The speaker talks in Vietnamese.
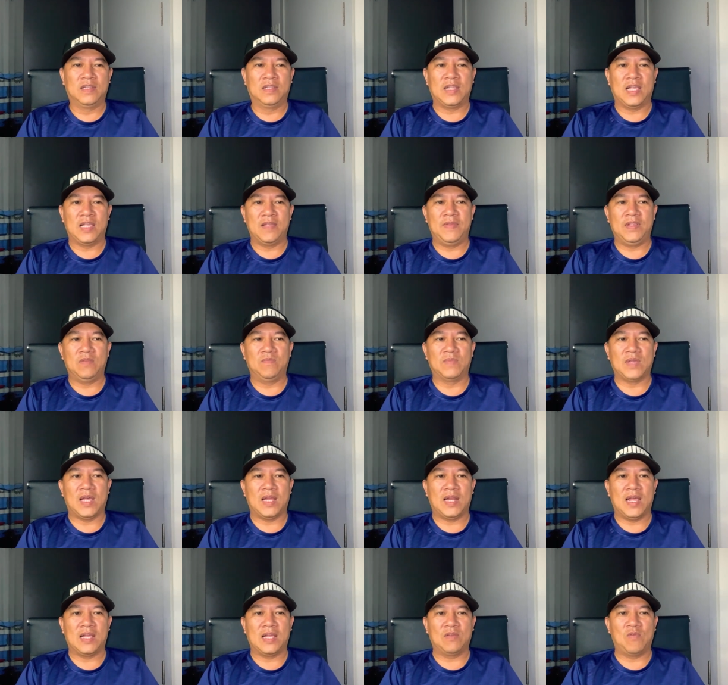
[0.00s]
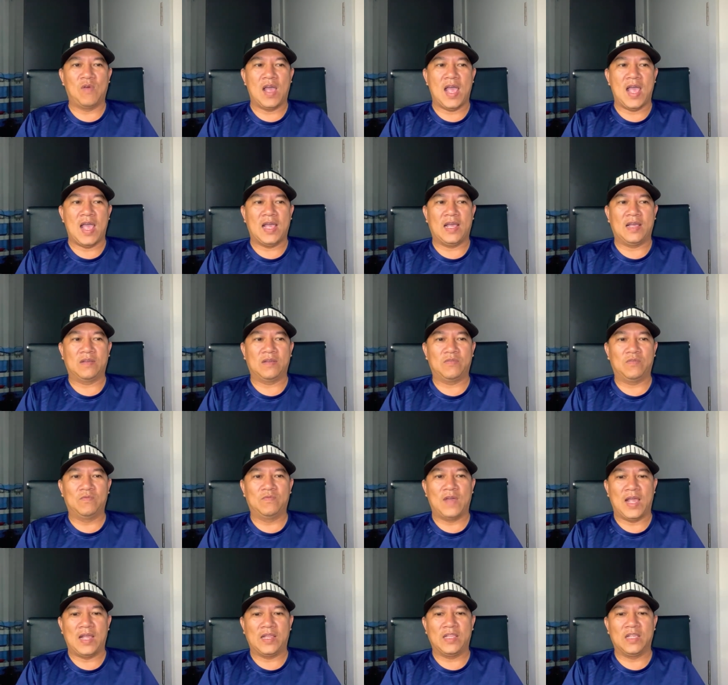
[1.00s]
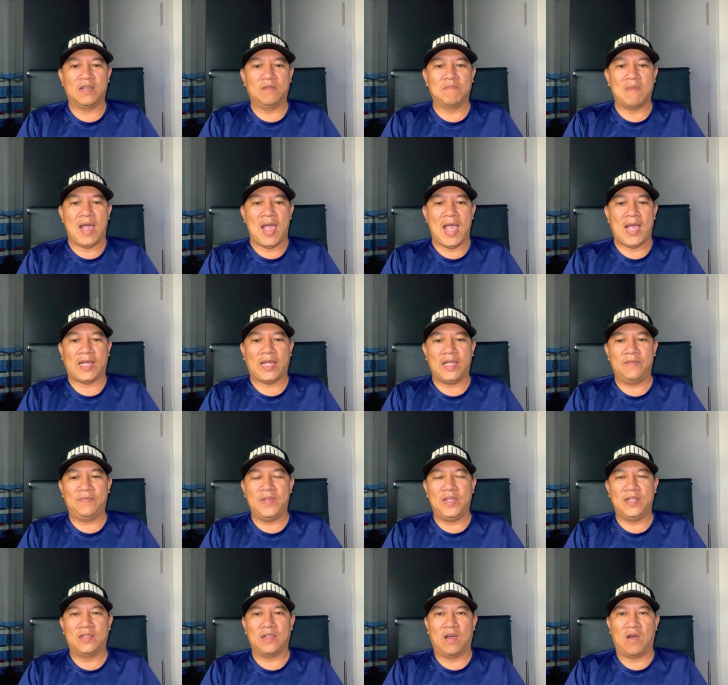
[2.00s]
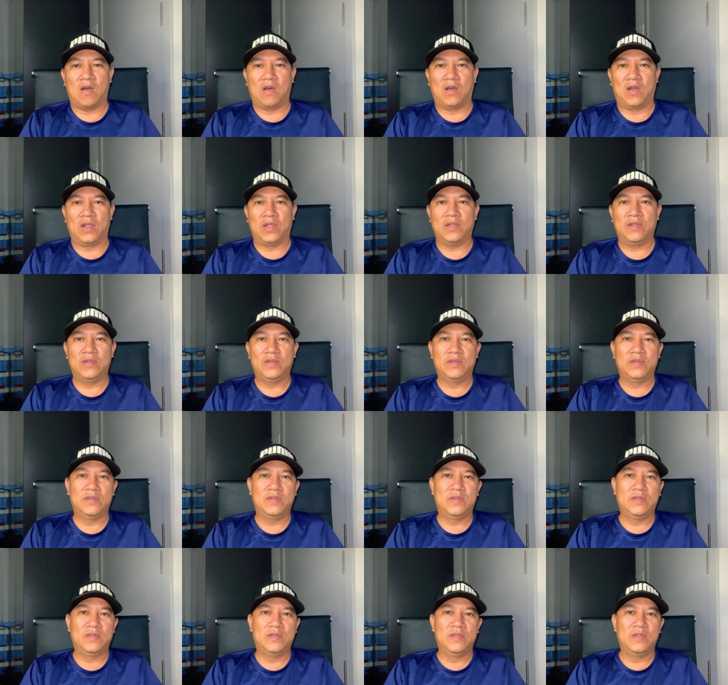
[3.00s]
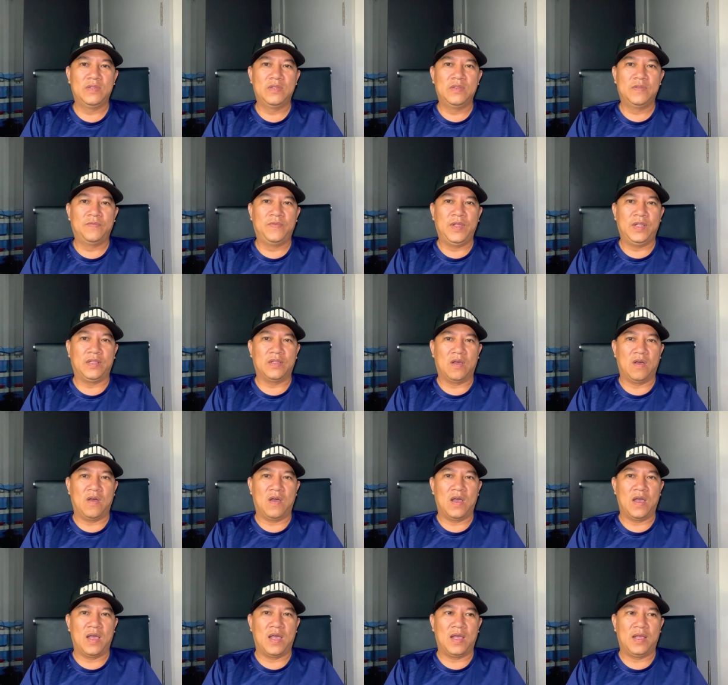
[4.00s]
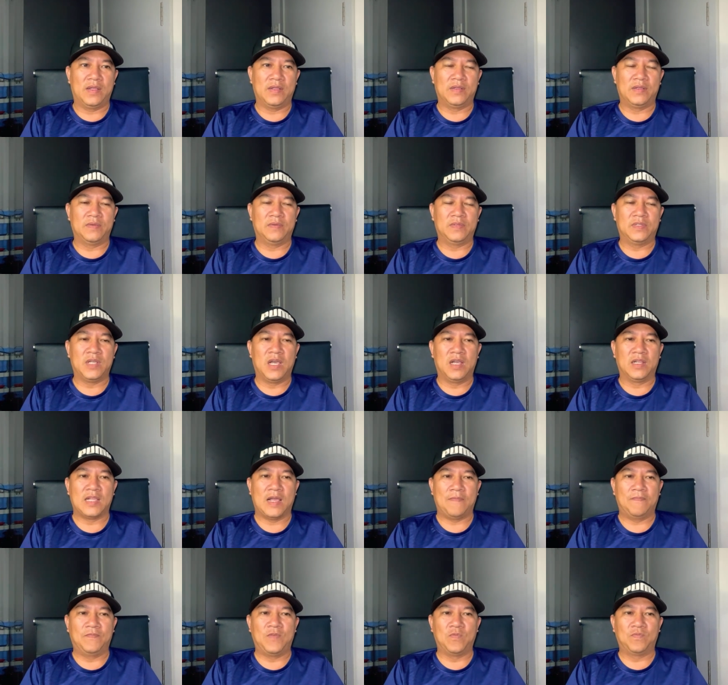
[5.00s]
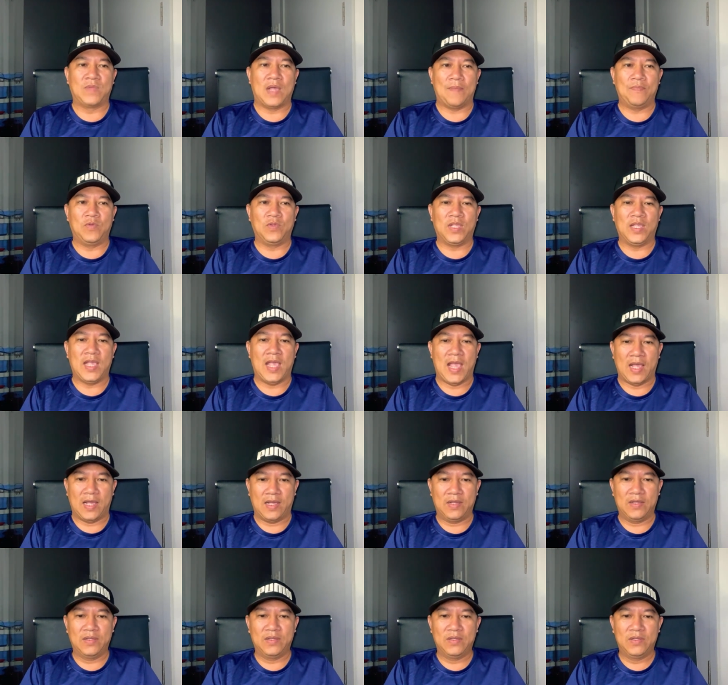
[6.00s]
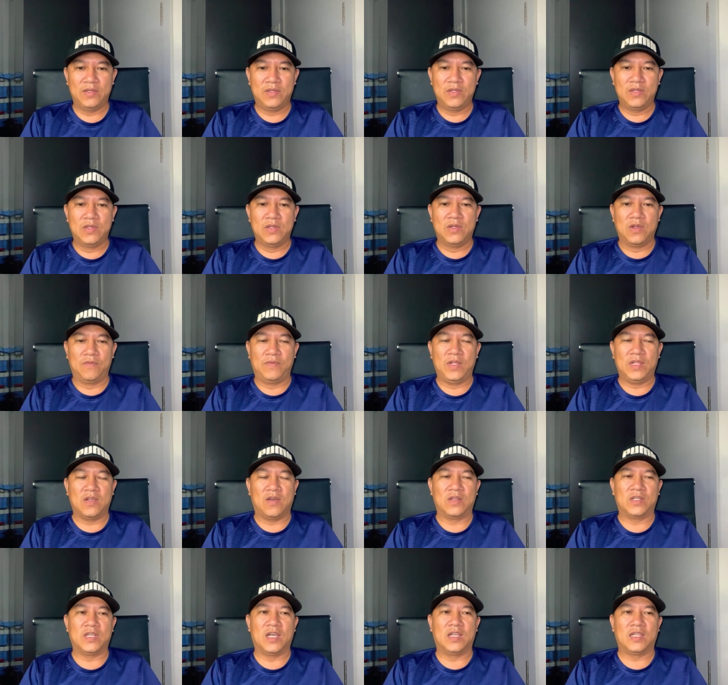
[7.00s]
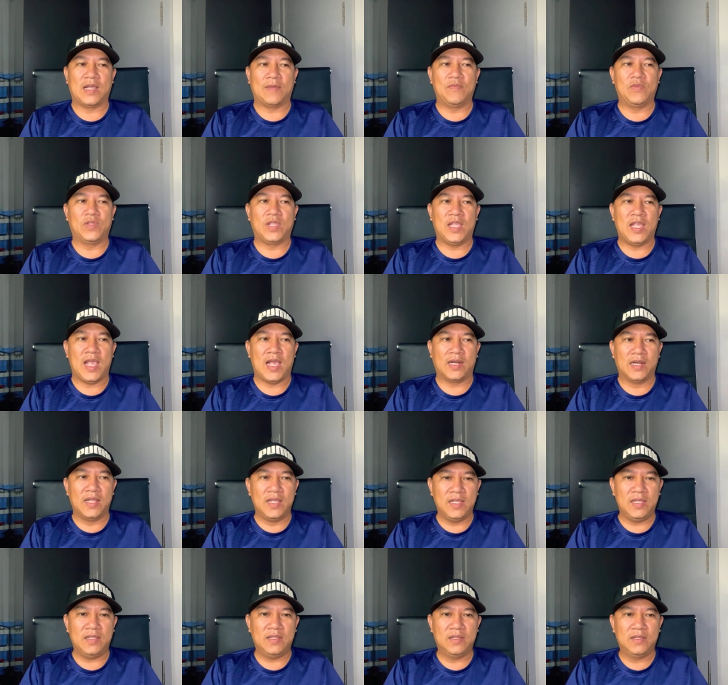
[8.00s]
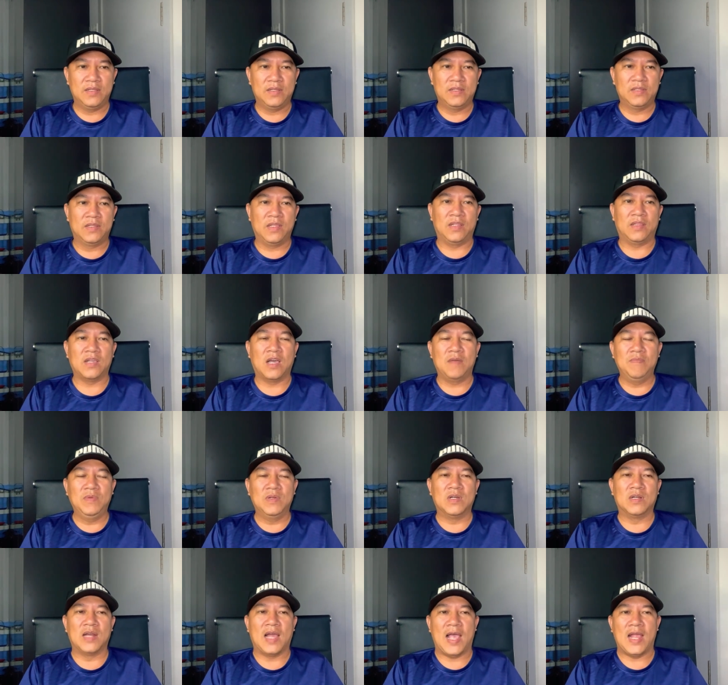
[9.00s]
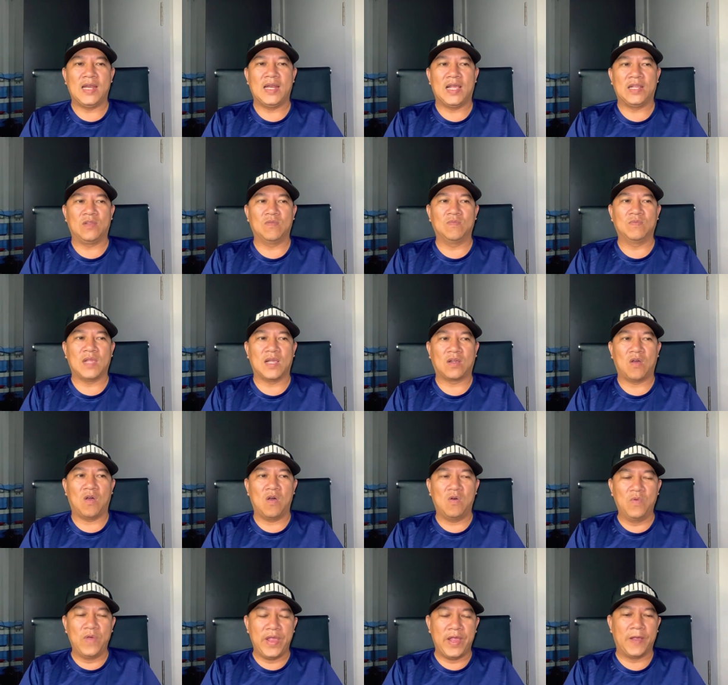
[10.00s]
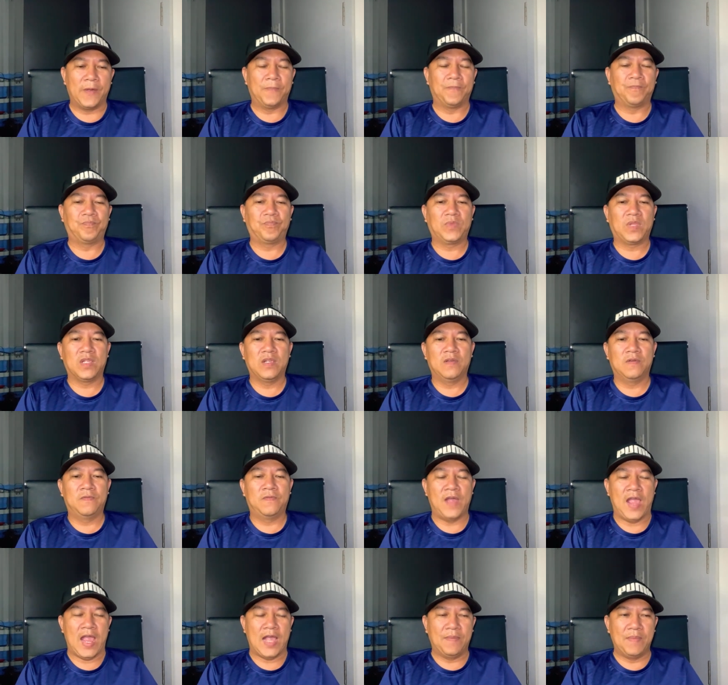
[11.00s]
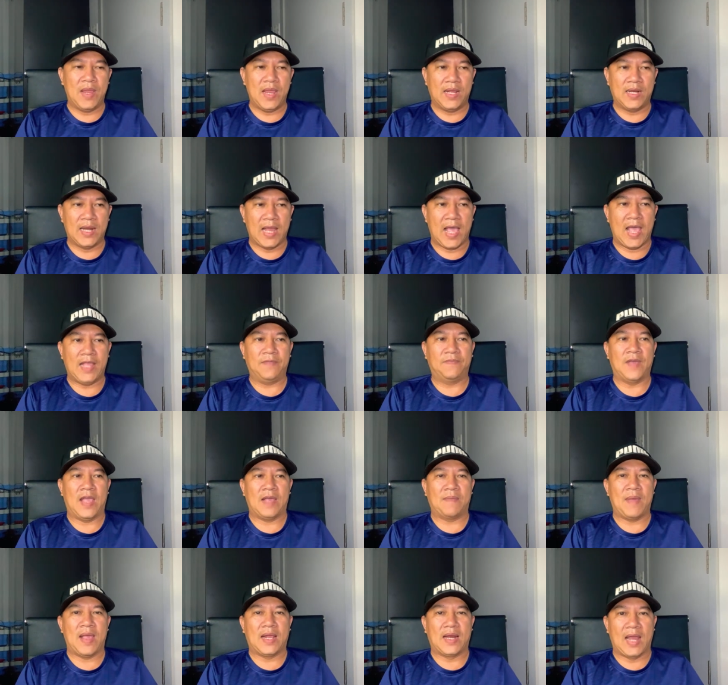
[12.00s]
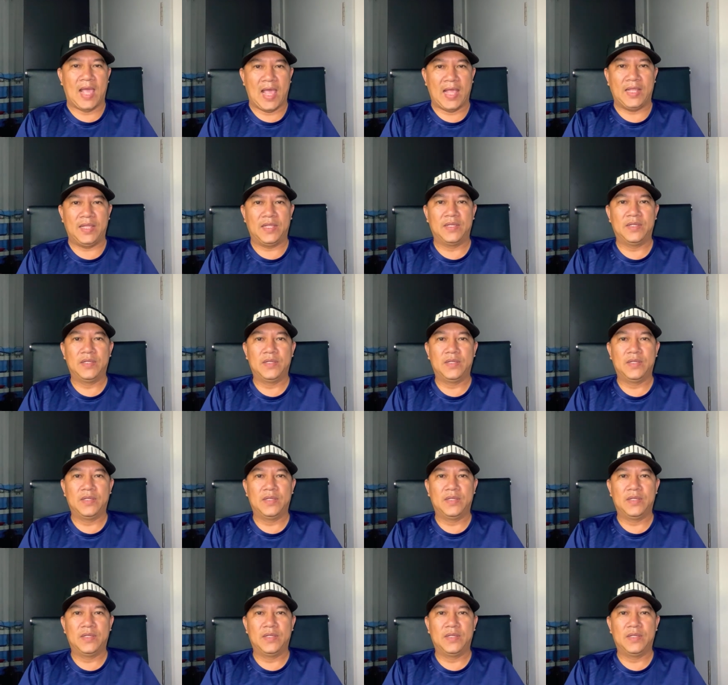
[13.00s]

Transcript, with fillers: tại vì chúng ta đã qua khoảng chừng ba cái phiên tòa rồi phiên tòa sơ thẩm phúc thẩm của chị hằng rồi phiên tòa sơ thẩm của chị Hàng Ni thì tóm ngược lại là chúng ta có quyền phản biện lại phản bác lại